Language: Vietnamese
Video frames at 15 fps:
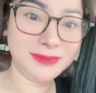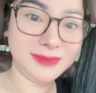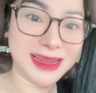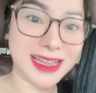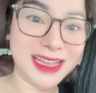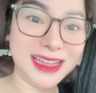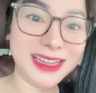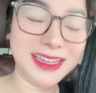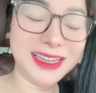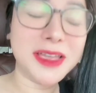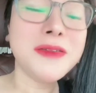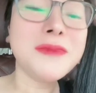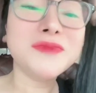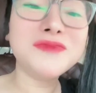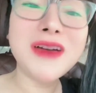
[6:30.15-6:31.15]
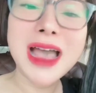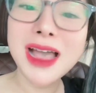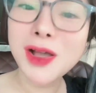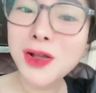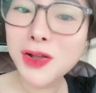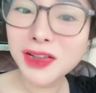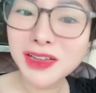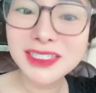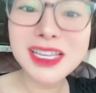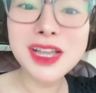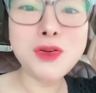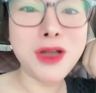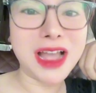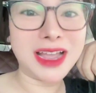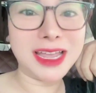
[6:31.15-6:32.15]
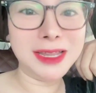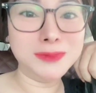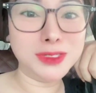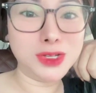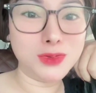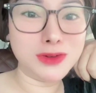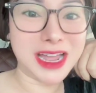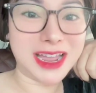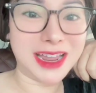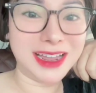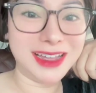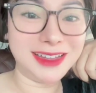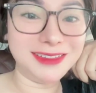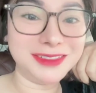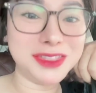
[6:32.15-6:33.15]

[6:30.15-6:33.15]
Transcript: đấy và riêng hoàng kim dung này á